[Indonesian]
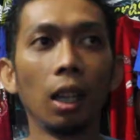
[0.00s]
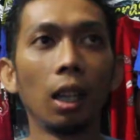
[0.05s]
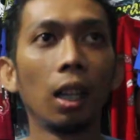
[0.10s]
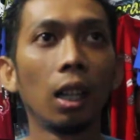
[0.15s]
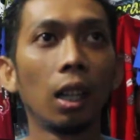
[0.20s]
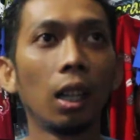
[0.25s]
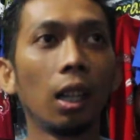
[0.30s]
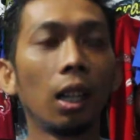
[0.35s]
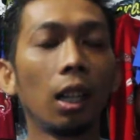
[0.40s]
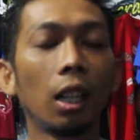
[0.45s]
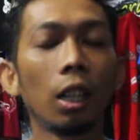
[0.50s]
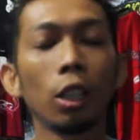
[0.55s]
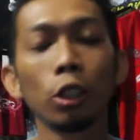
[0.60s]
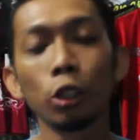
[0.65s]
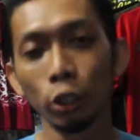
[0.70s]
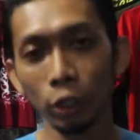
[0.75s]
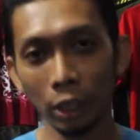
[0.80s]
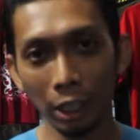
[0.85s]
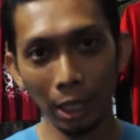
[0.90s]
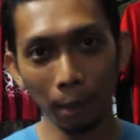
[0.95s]
ah,
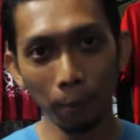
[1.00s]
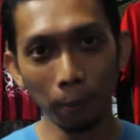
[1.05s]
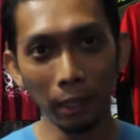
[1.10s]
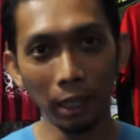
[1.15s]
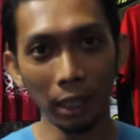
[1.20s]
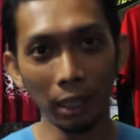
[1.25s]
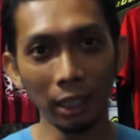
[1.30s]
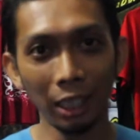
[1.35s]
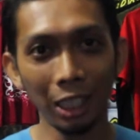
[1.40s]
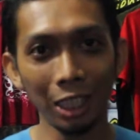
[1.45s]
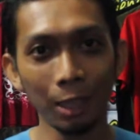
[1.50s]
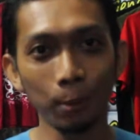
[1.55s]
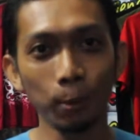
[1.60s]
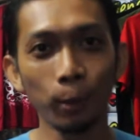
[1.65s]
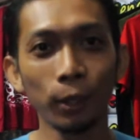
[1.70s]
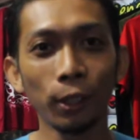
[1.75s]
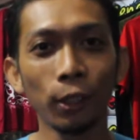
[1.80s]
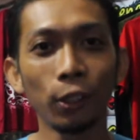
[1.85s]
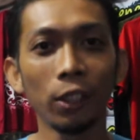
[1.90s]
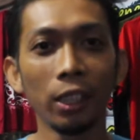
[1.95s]
untuk tanggapan Expo
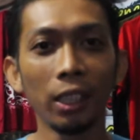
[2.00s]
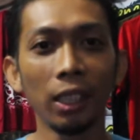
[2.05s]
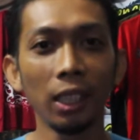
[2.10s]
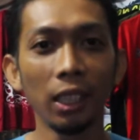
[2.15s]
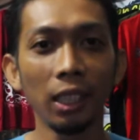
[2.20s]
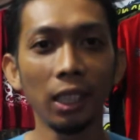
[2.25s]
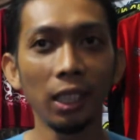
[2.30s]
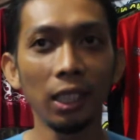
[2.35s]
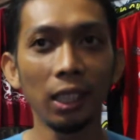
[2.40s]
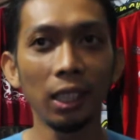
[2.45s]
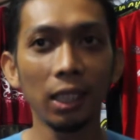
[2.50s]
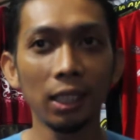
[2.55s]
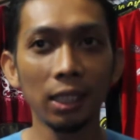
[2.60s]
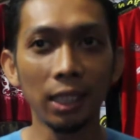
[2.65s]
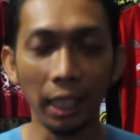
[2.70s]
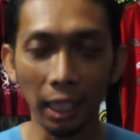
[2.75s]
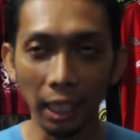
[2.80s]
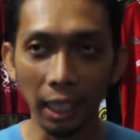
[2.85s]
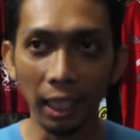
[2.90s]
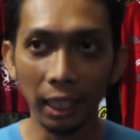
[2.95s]
tahun ini
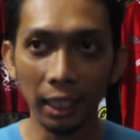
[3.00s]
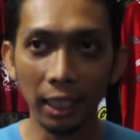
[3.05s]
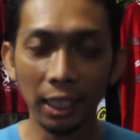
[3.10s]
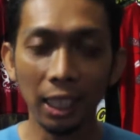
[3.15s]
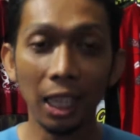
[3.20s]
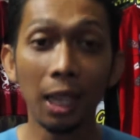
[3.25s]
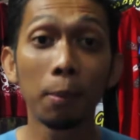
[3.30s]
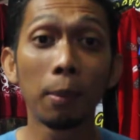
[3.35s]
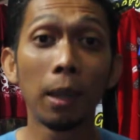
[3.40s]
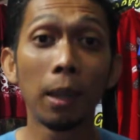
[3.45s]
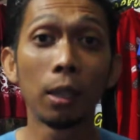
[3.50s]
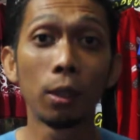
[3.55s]
saya kira